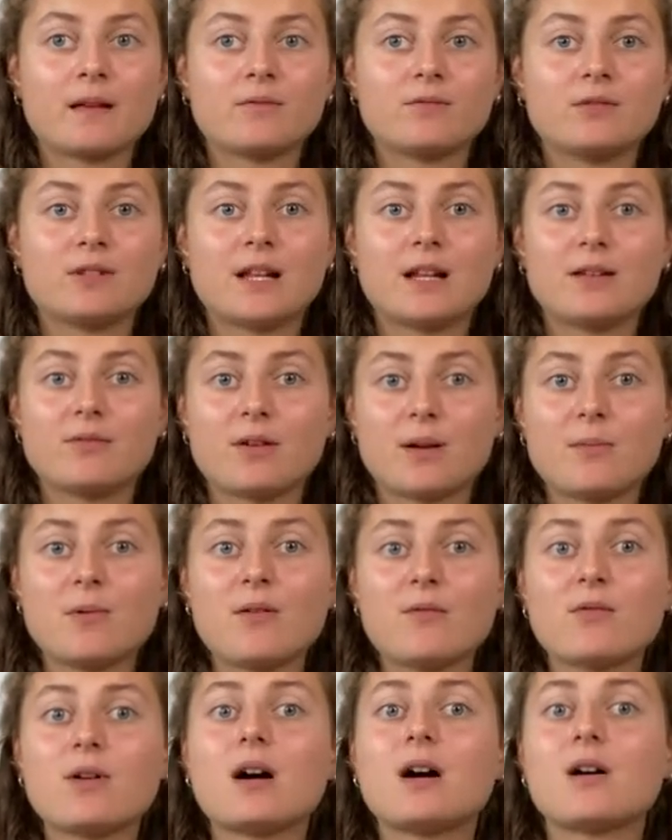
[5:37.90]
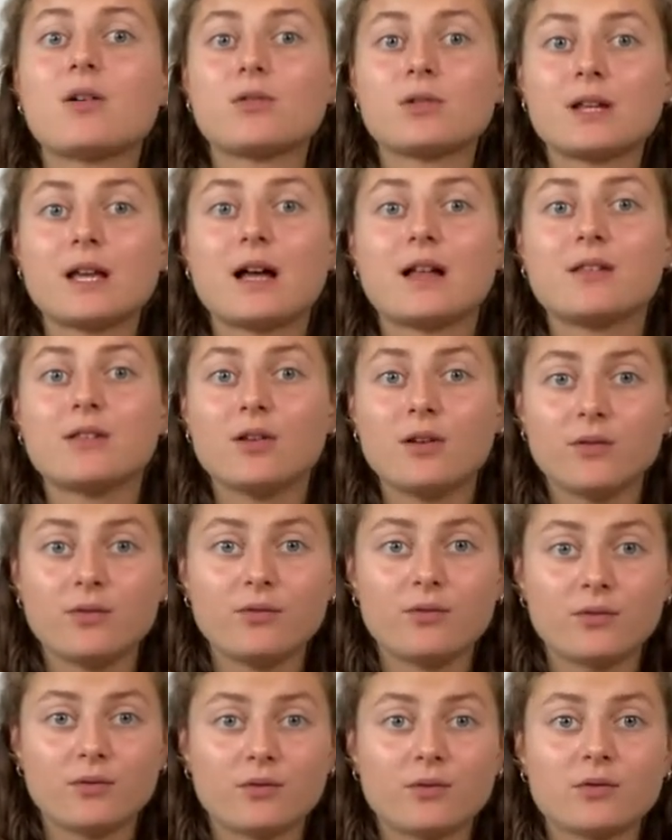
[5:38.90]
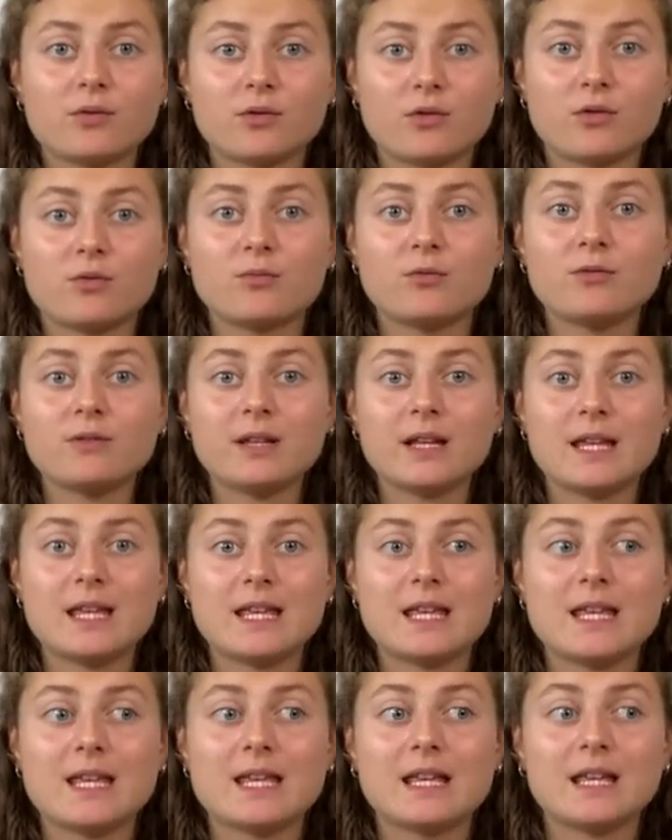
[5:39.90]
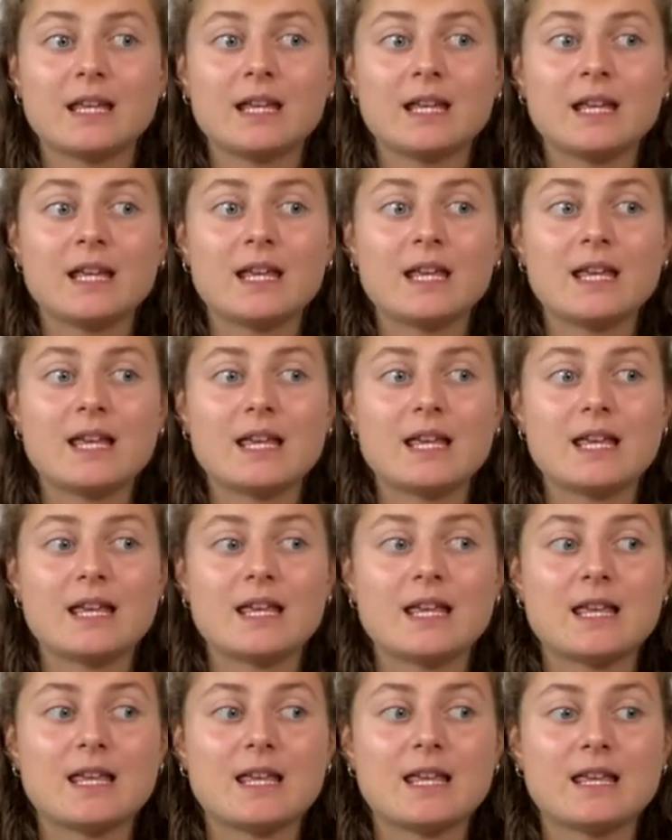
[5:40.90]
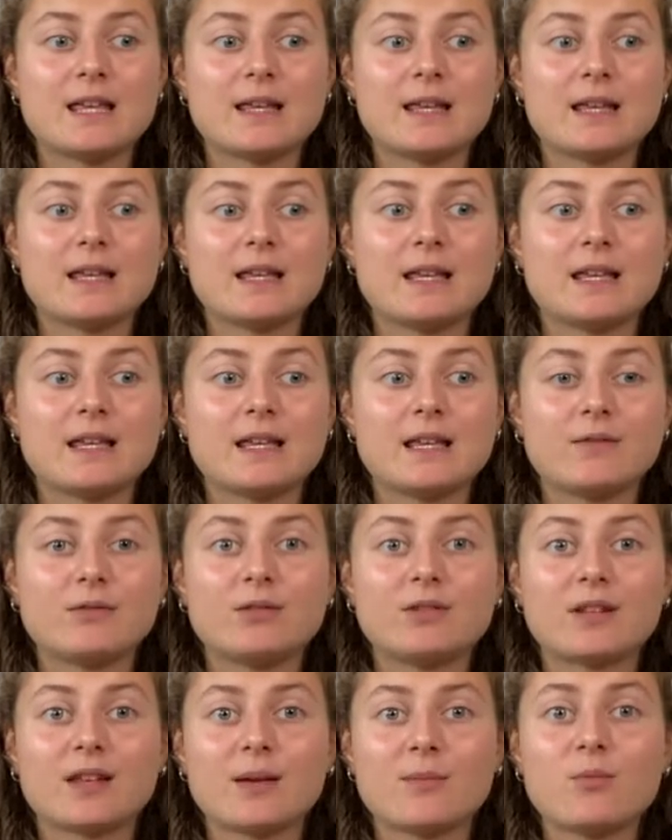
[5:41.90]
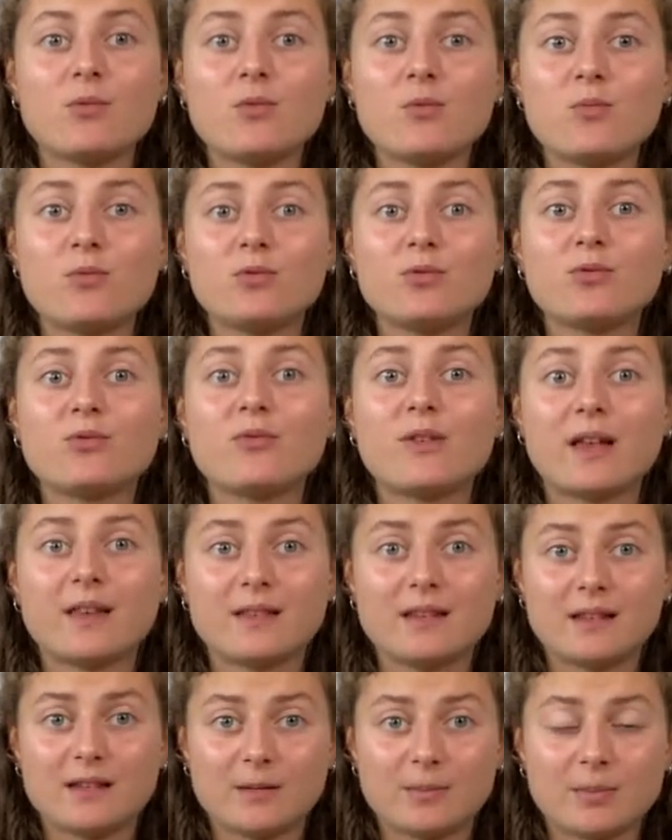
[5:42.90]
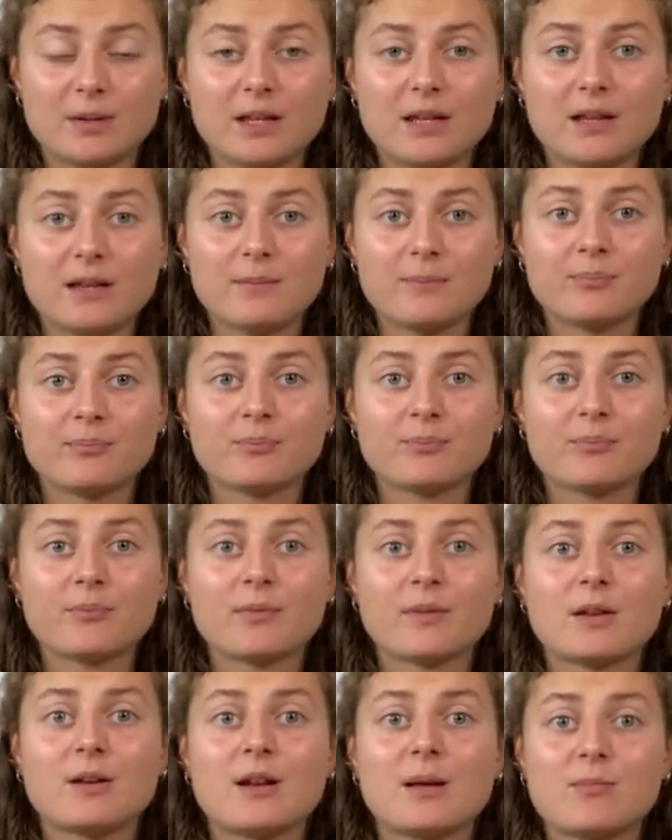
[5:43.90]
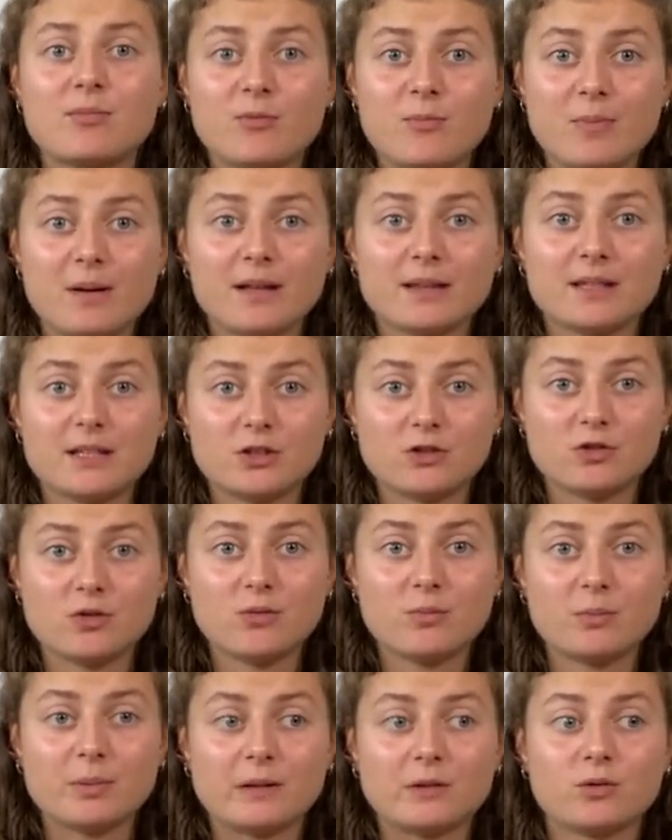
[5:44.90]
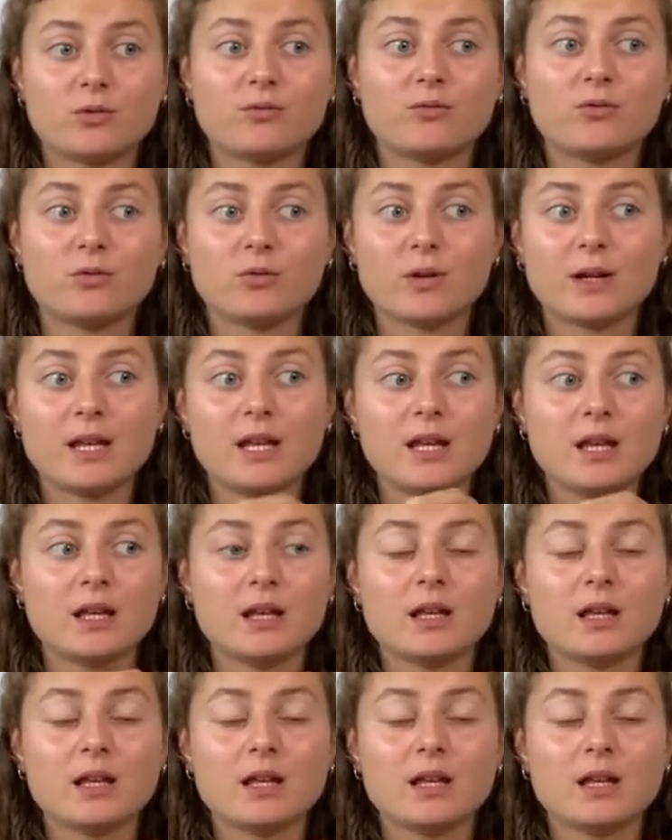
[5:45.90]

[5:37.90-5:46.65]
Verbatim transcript: vous allez vraiment avoir un regard neuf sur le monde et, et, vous serez beaucoup plus ouvert d'esprit que la plupart des gens parce que vous aurez